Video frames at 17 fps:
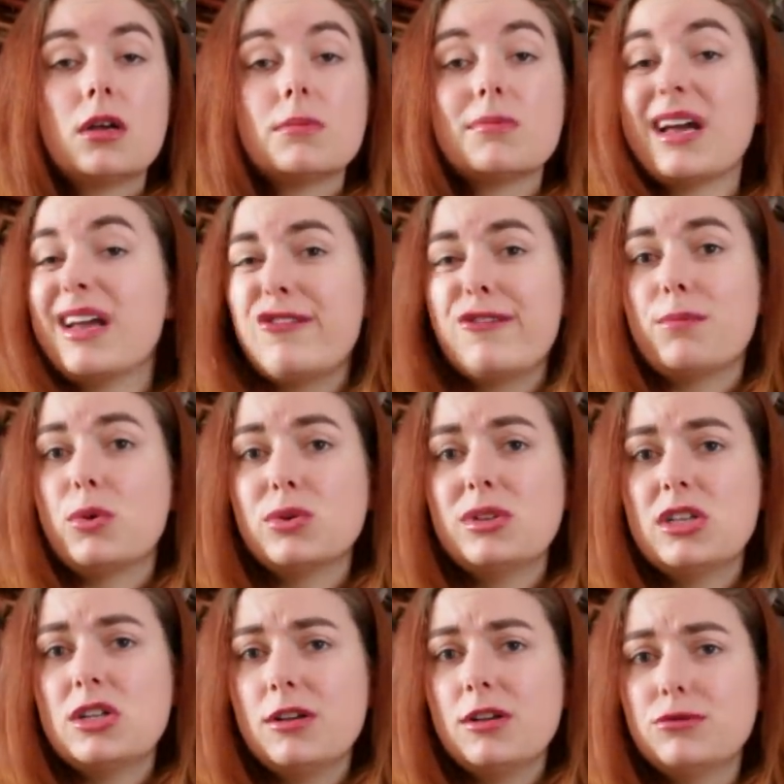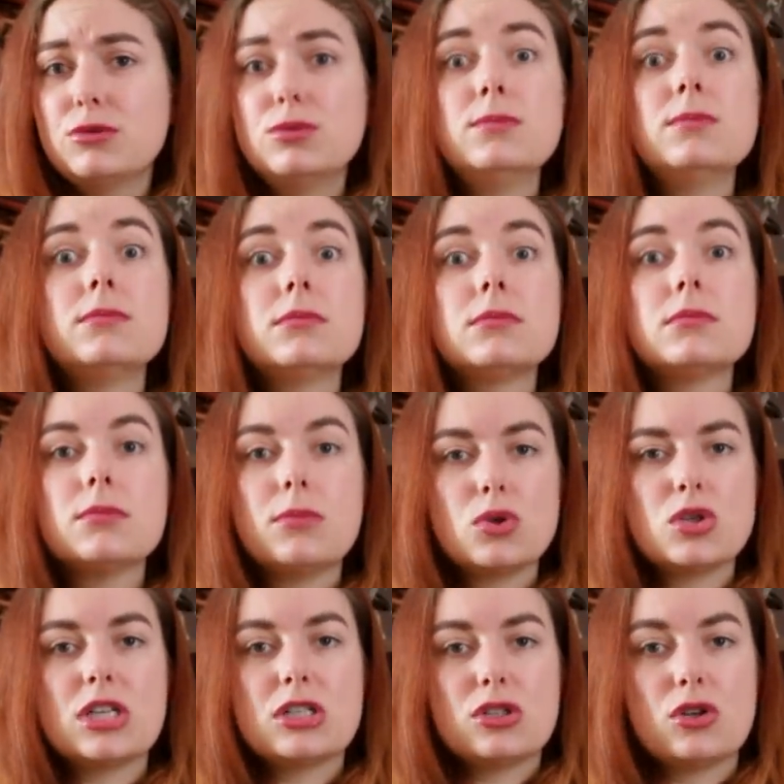Bref, protégez-vous,
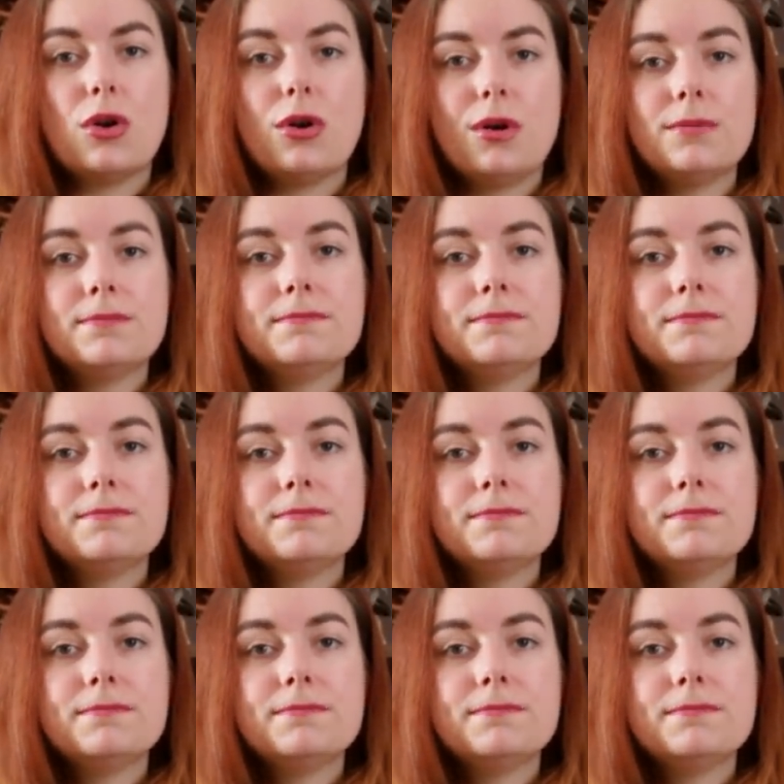Manger seul.